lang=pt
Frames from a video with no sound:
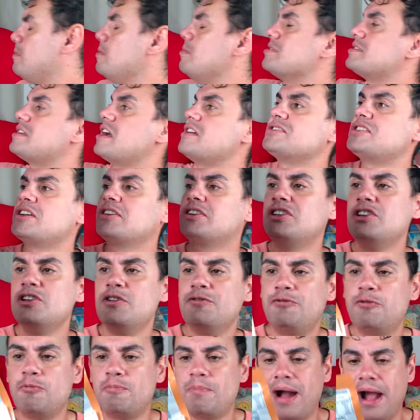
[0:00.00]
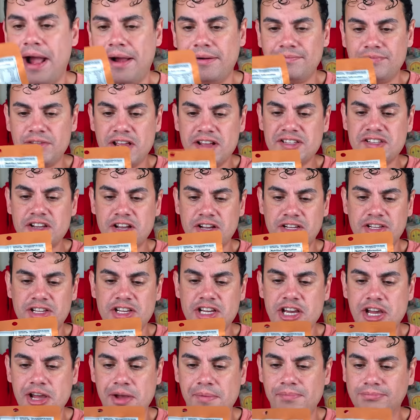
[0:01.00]
experimentar isso aqui, fubá. Esse
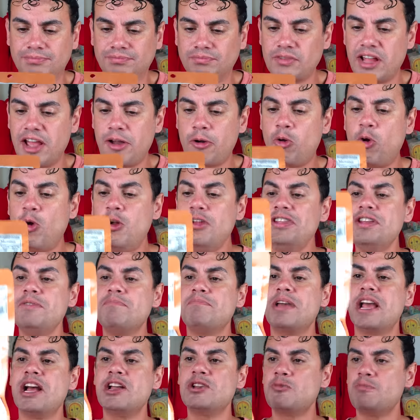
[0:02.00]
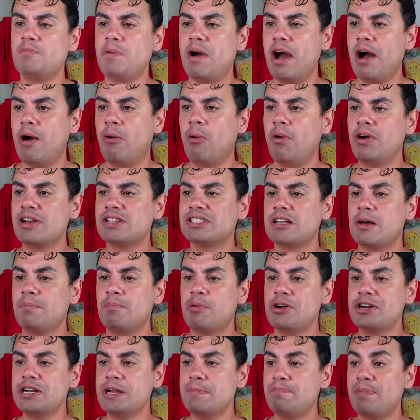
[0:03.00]
aqui é condimento para arroz,
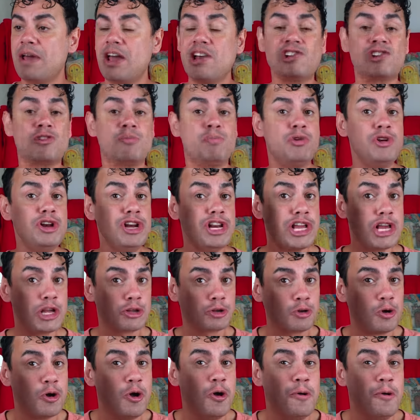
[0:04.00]
sabor de peixe bonito.